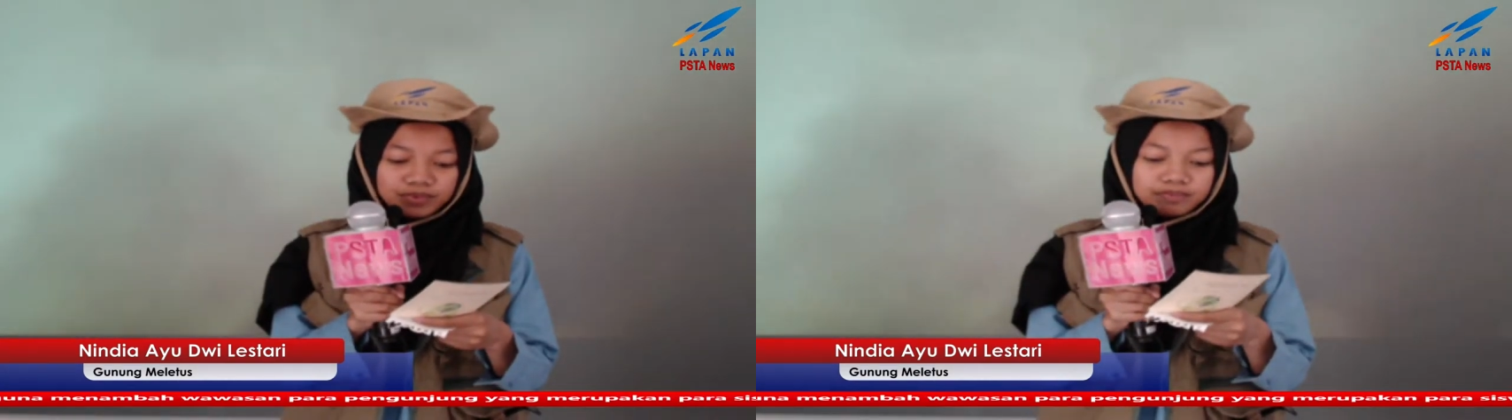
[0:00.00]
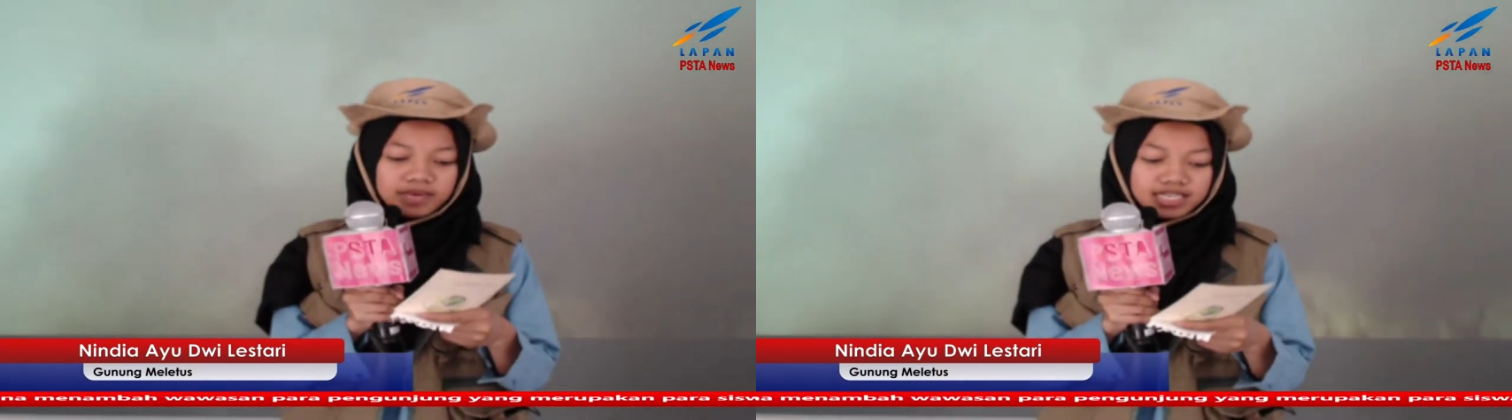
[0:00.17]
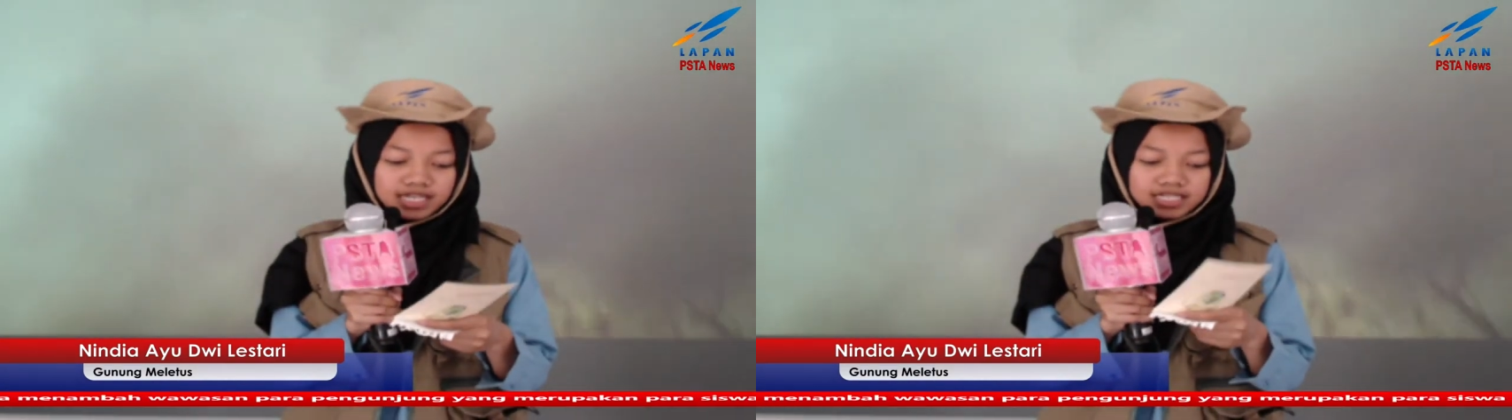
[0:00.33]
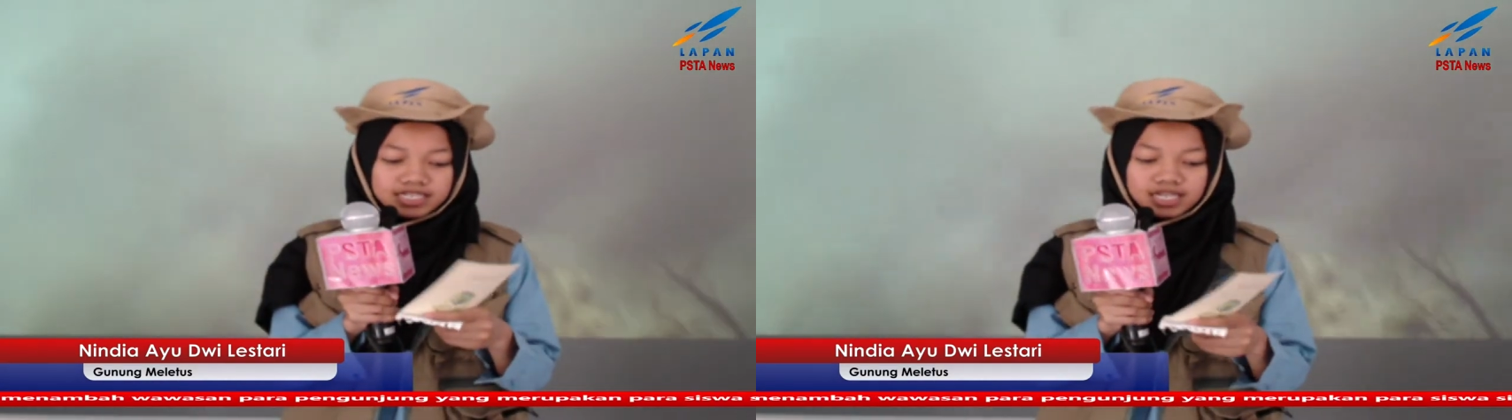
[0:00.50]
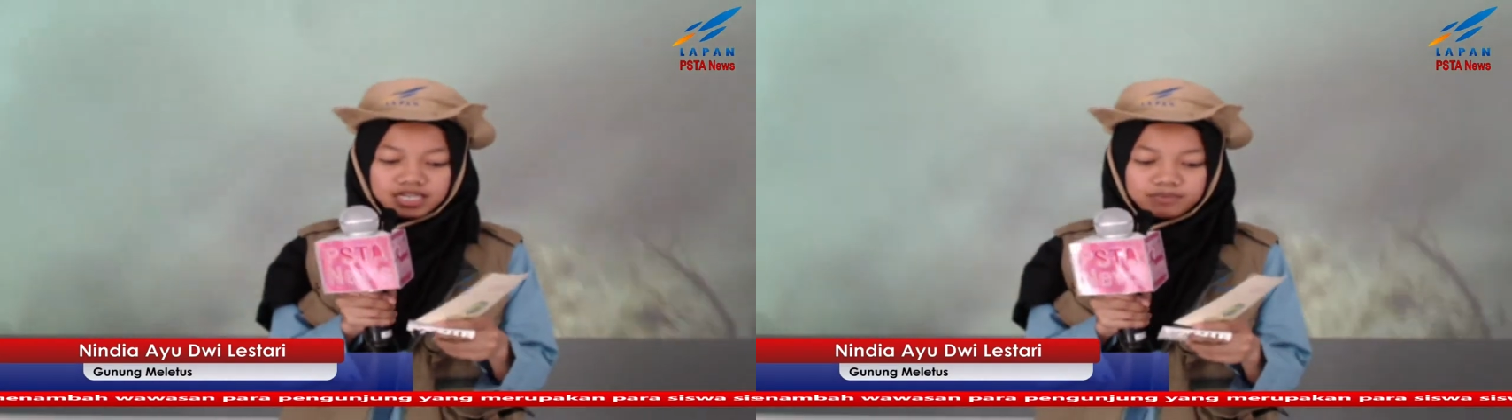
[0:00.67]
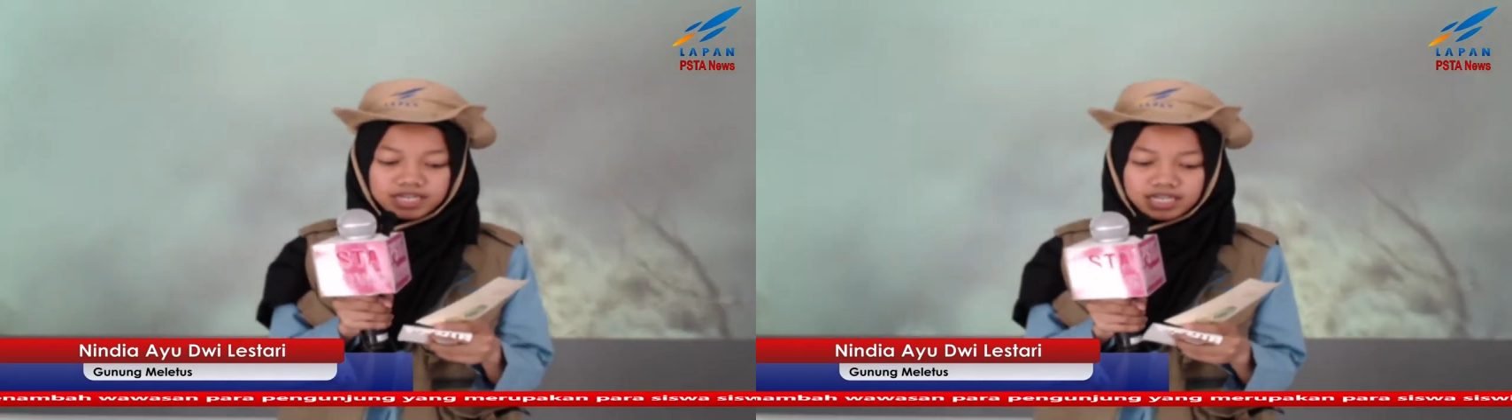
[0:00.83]
lebih banyak
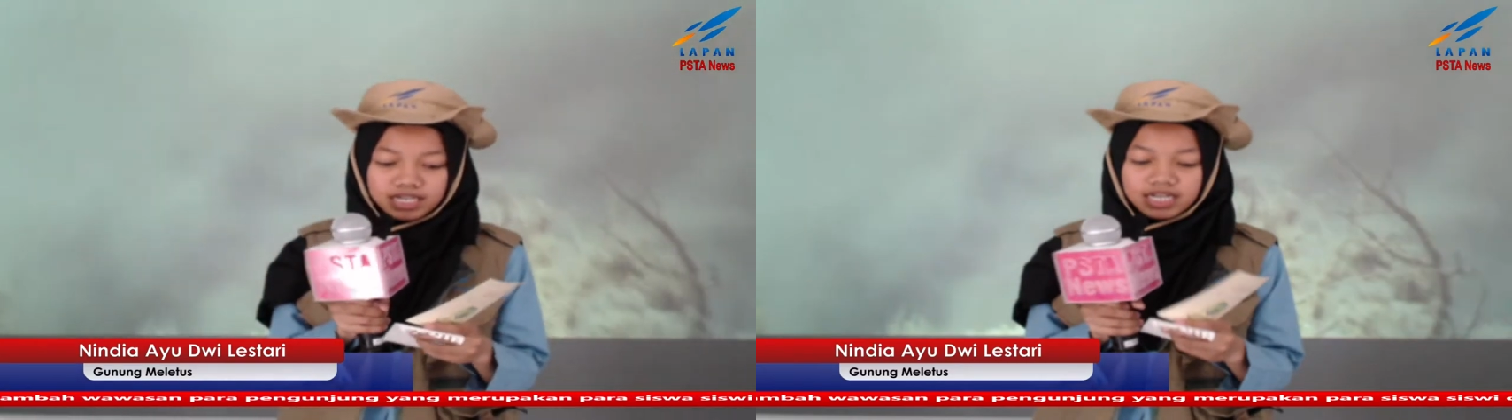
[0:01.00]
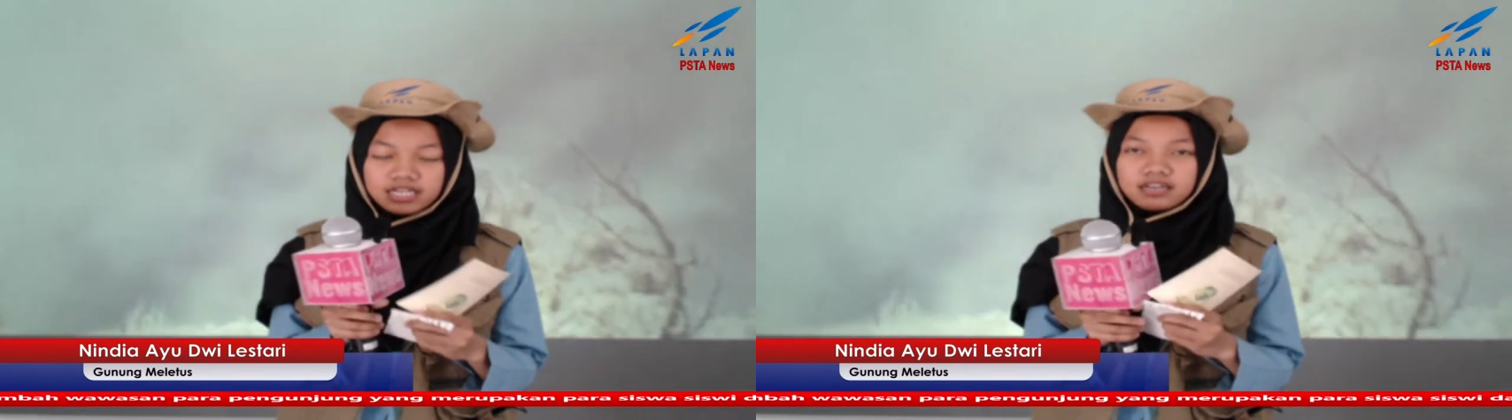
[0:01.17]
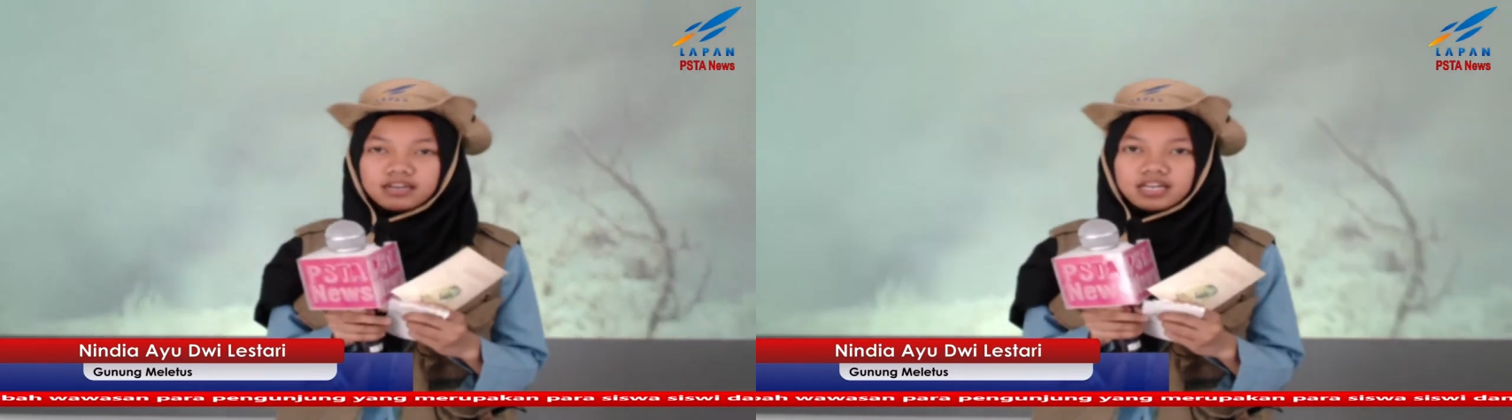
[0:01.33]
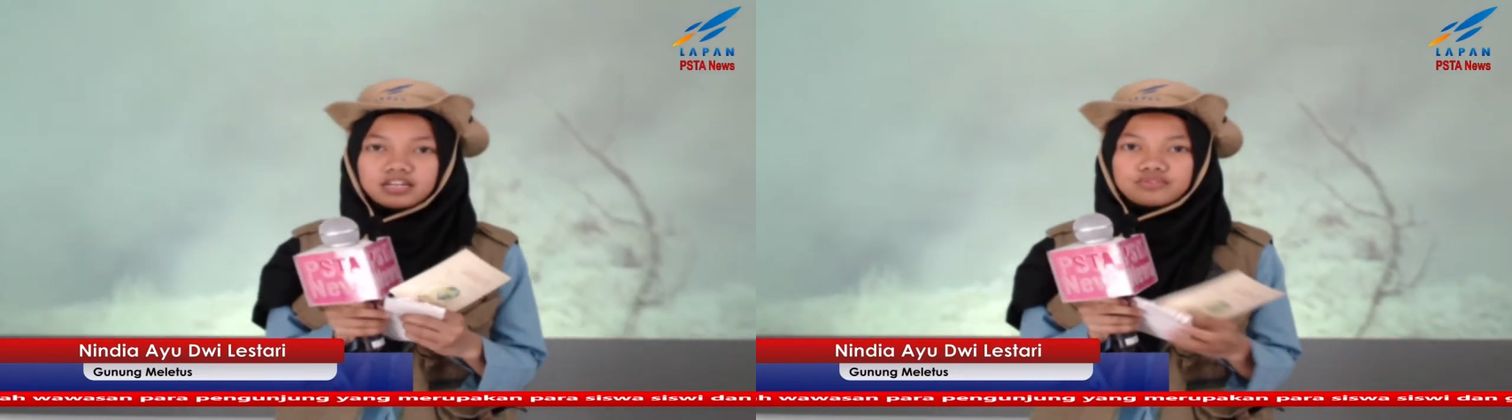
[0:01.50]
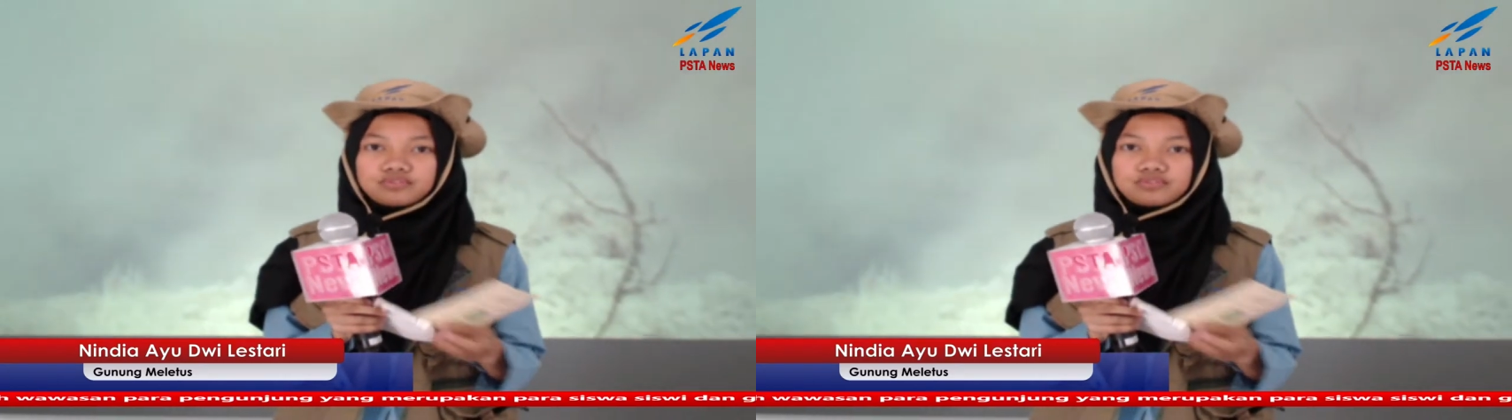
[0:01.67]
jika dibandingkan dengan